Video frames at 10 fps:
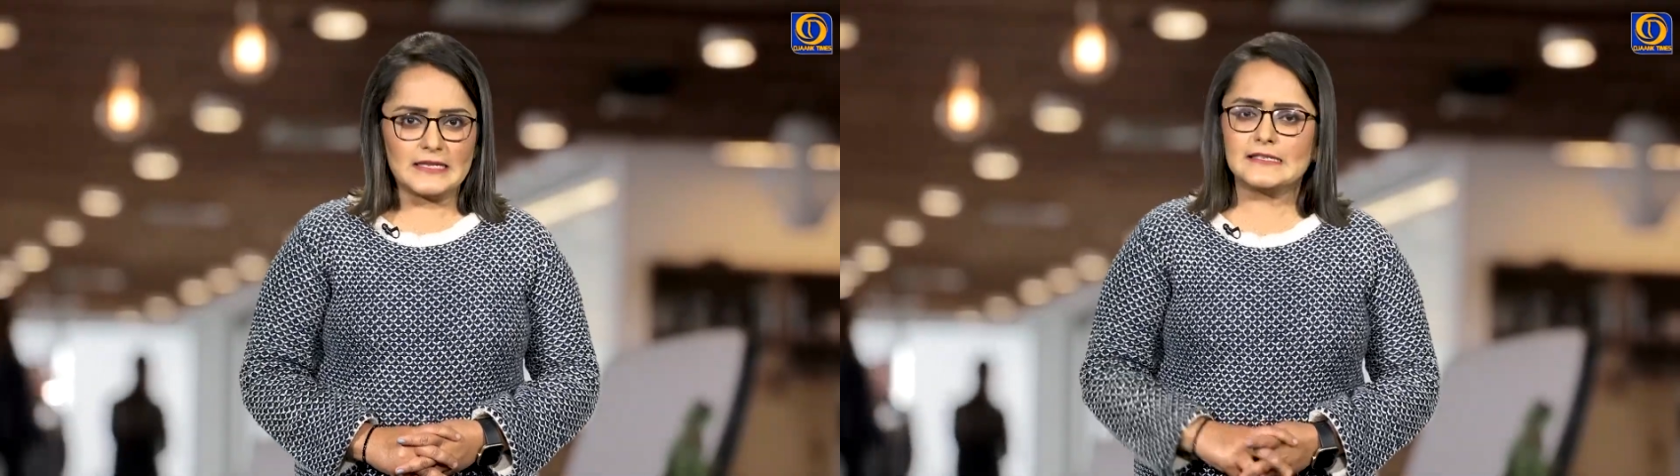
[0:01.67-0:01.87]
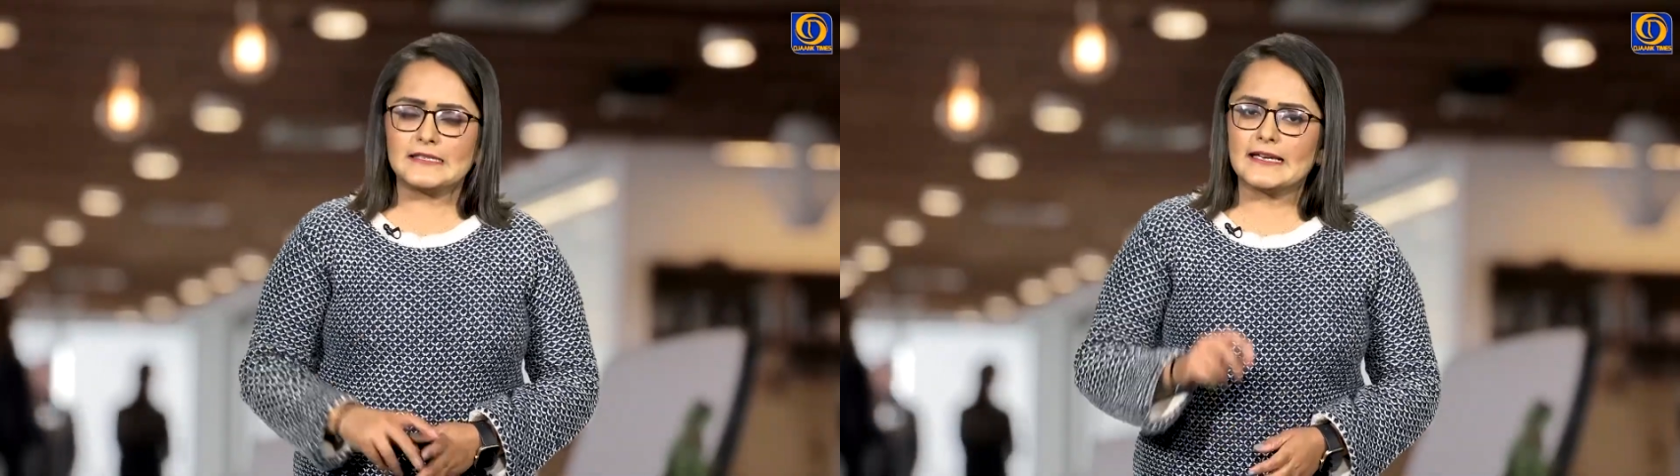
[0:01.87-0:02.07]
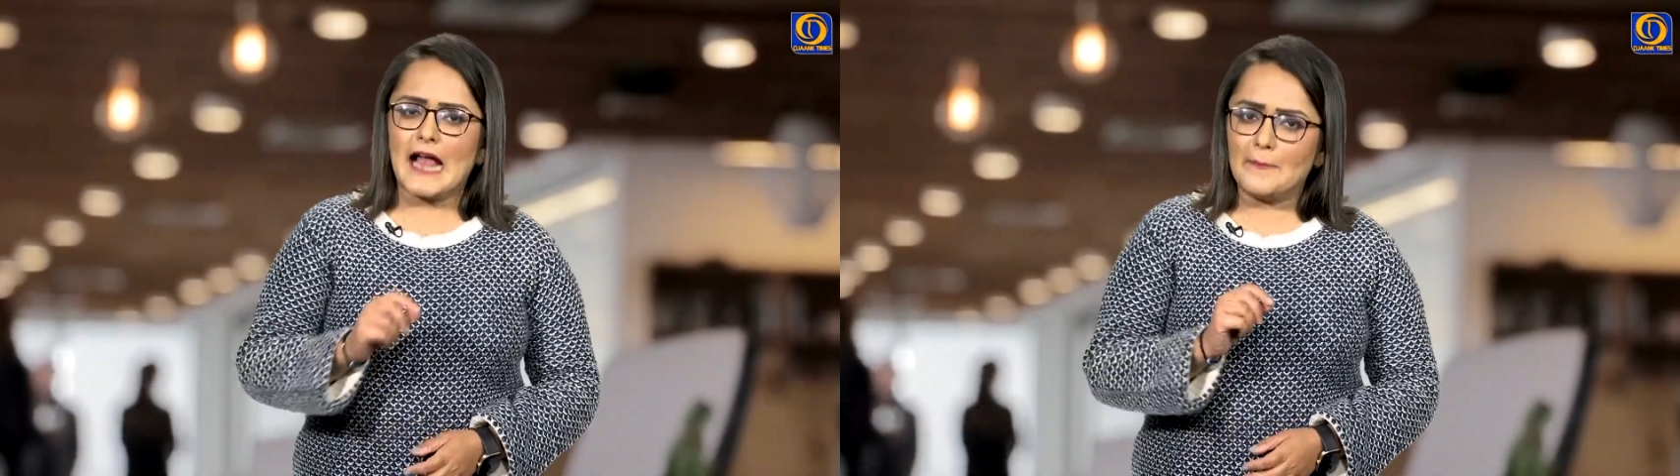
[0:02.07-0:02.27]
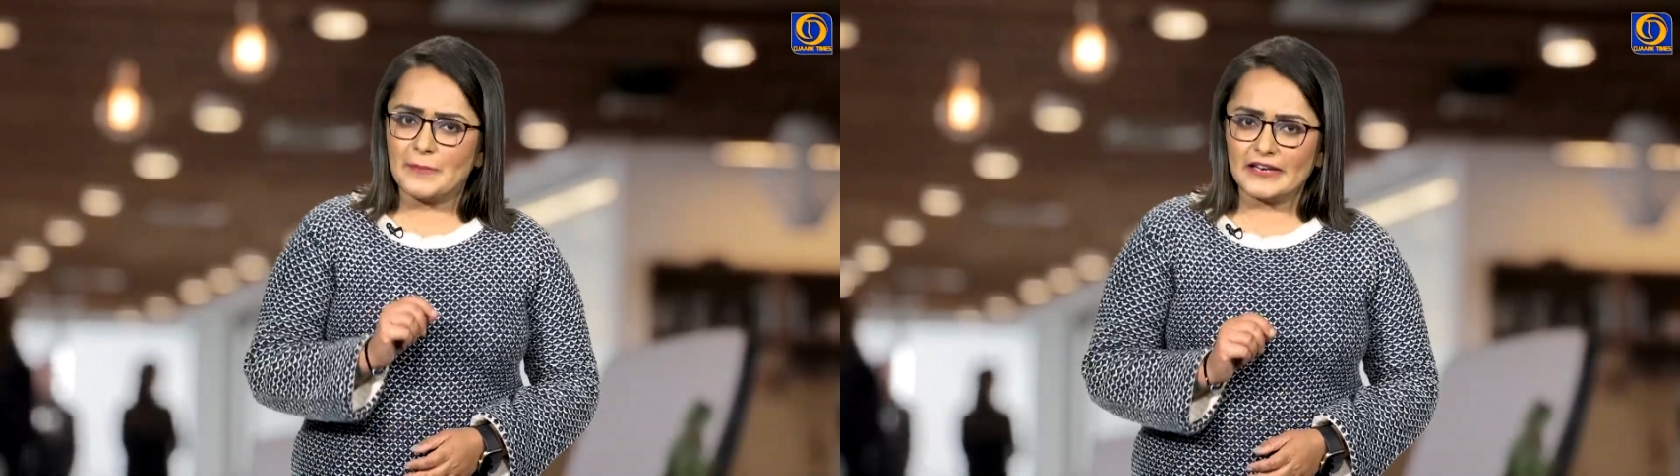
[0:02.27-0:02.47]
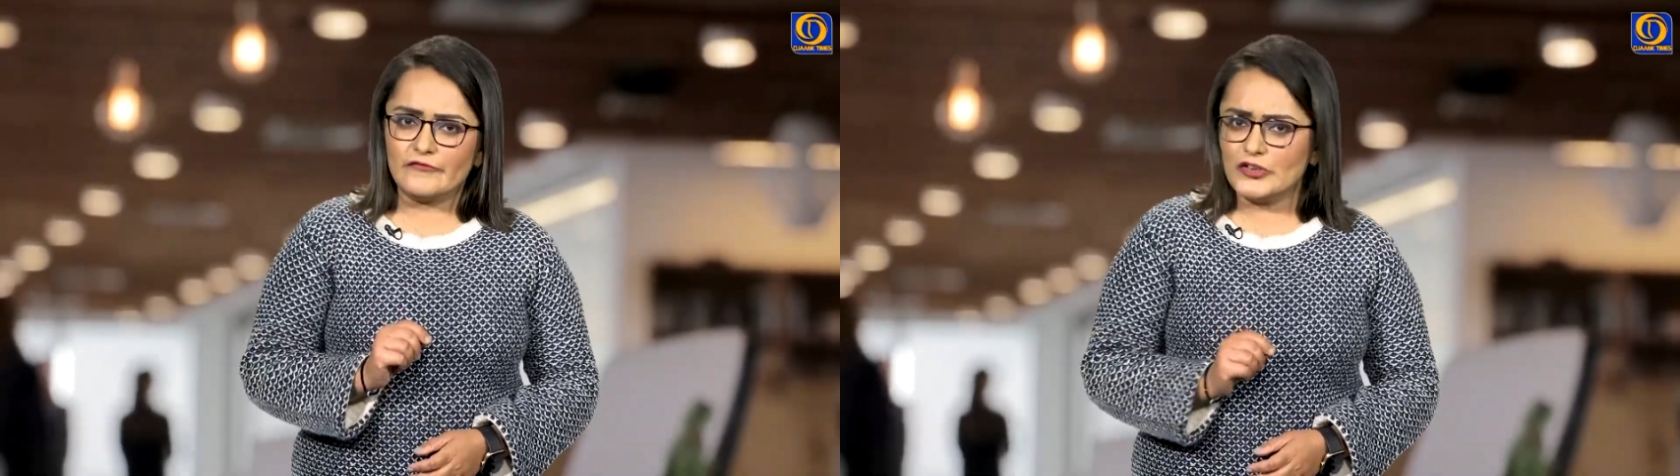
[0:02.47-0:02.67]
इंस्टाग्राम
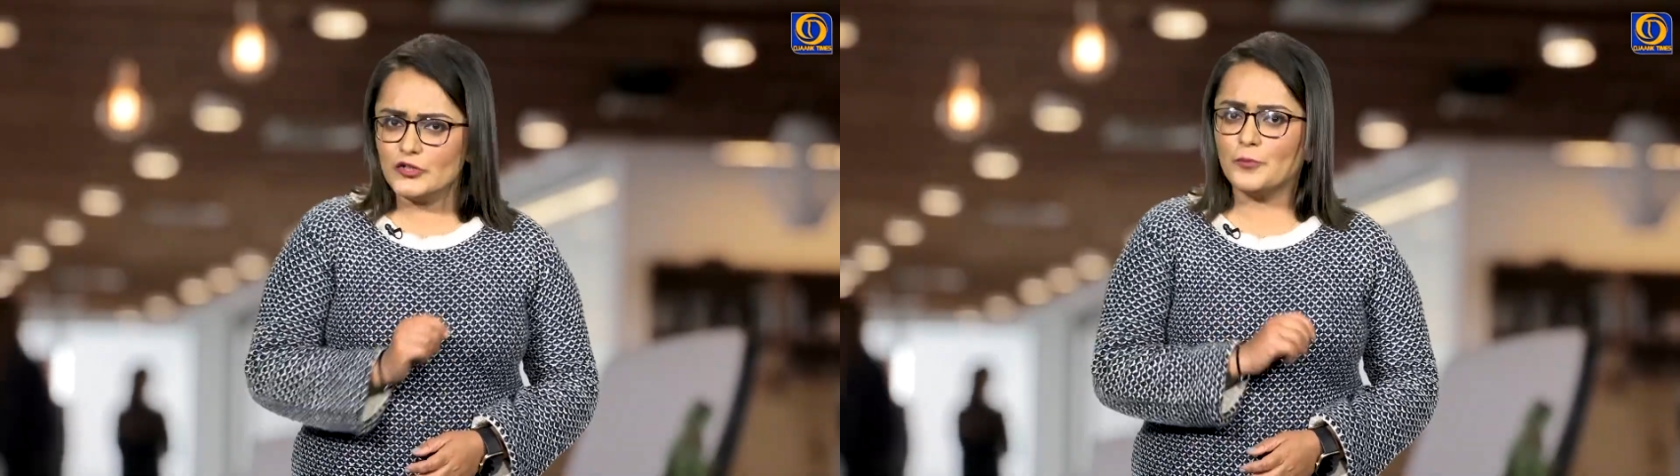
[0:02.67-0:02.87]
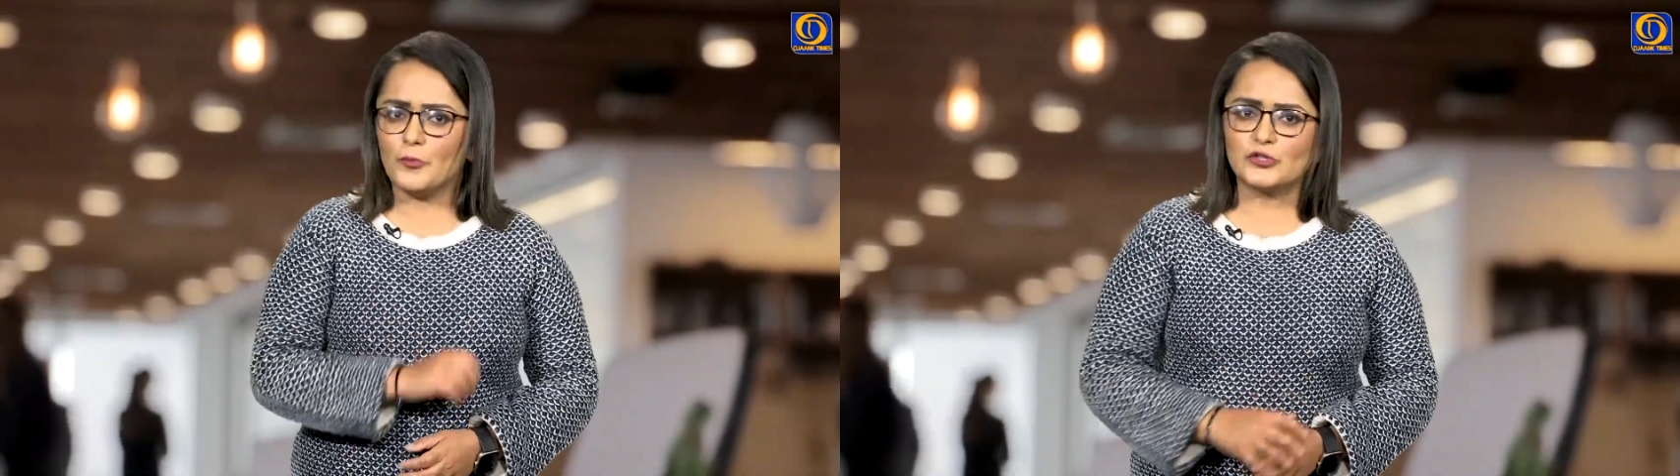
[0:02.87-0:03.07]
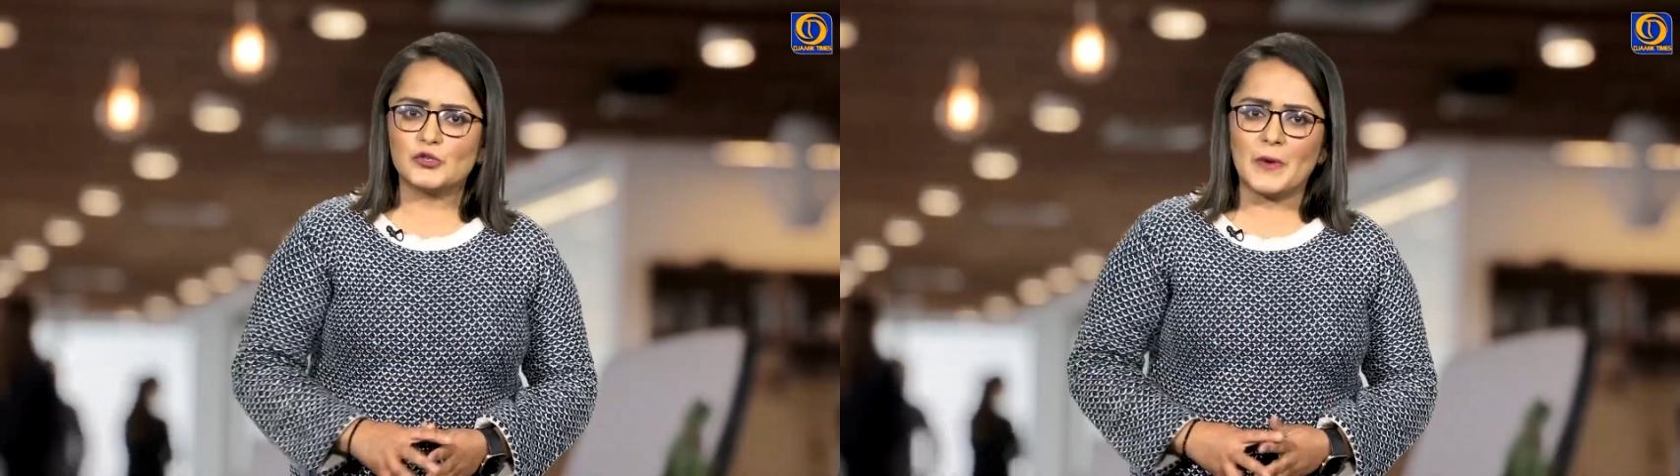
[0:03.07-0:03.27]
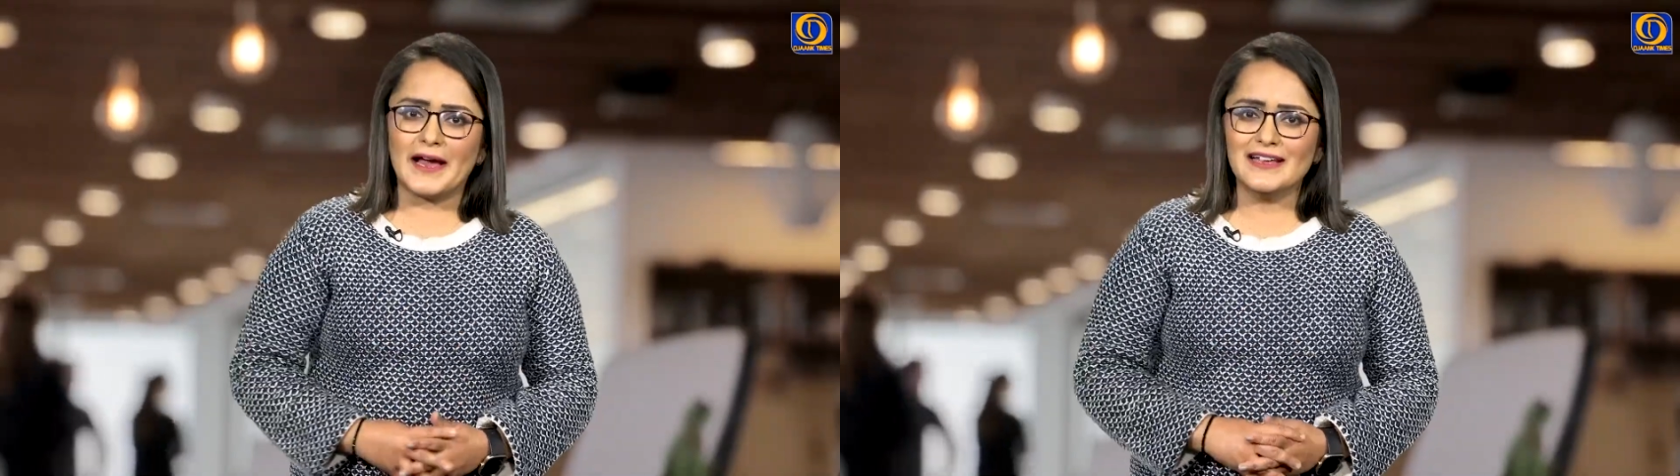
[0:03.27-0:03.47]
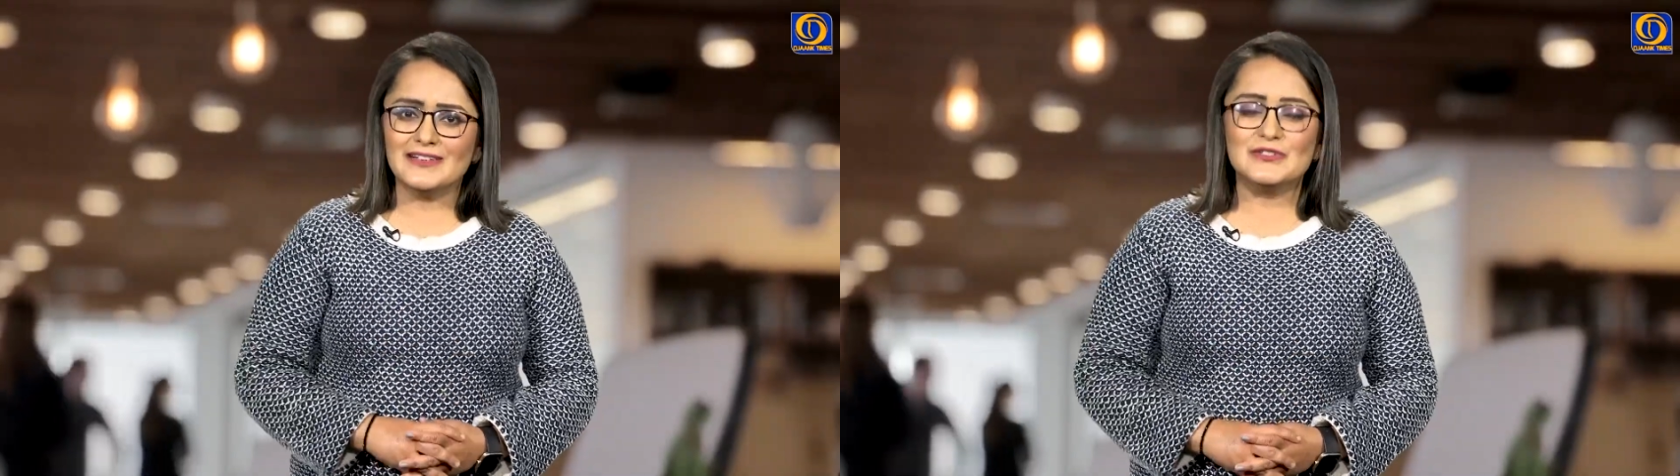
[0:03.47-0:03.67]
पर एक वीडियो पोस्ट हुआ
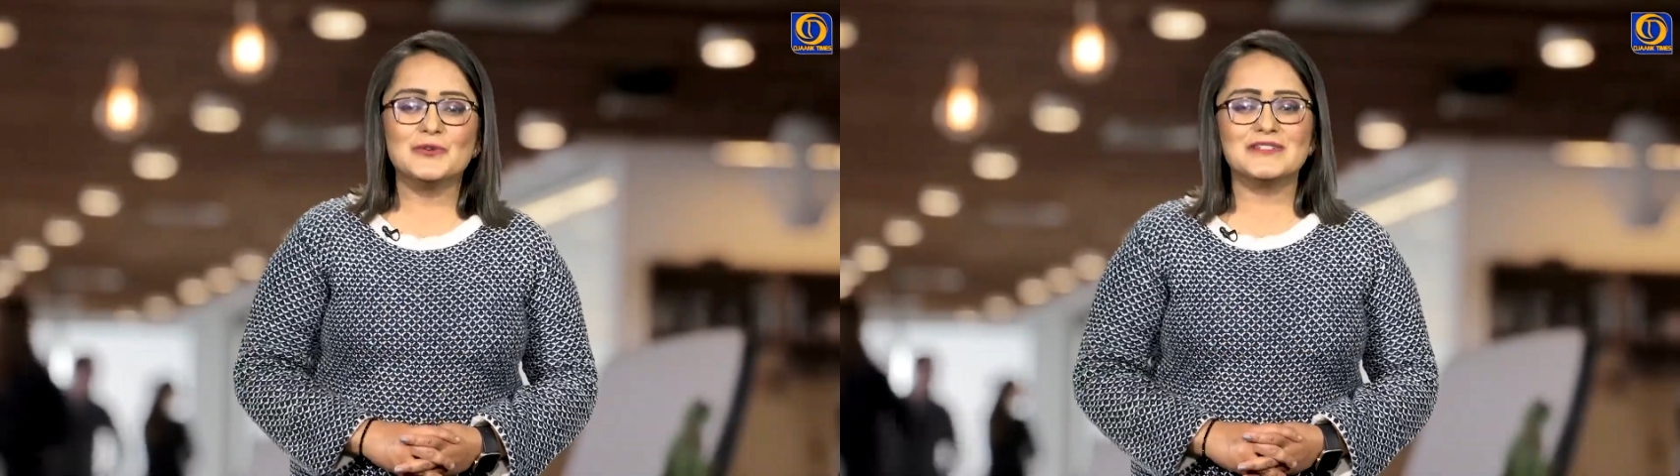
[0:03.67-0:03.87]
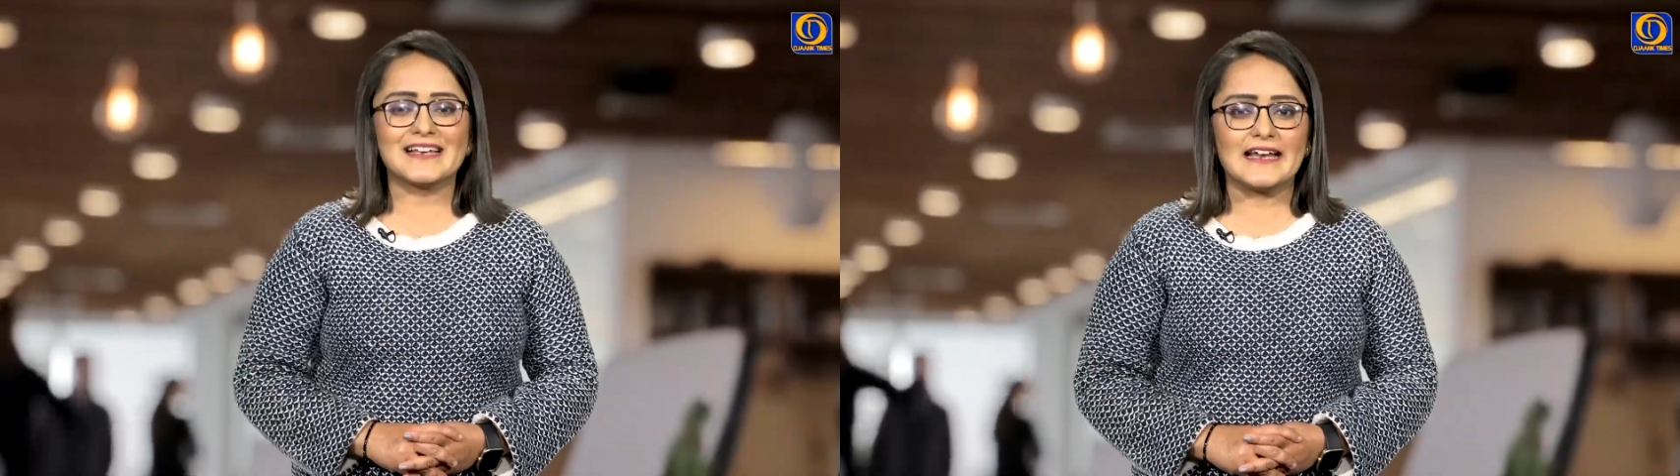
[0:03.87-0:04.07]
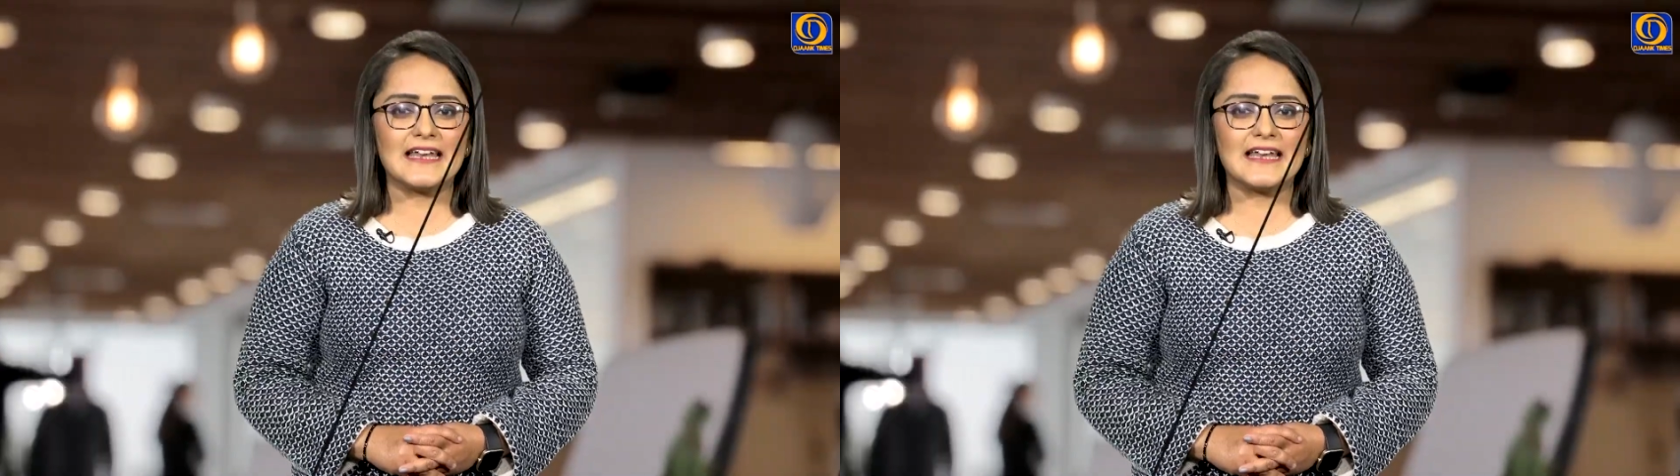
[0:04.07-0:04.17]
है यूजर का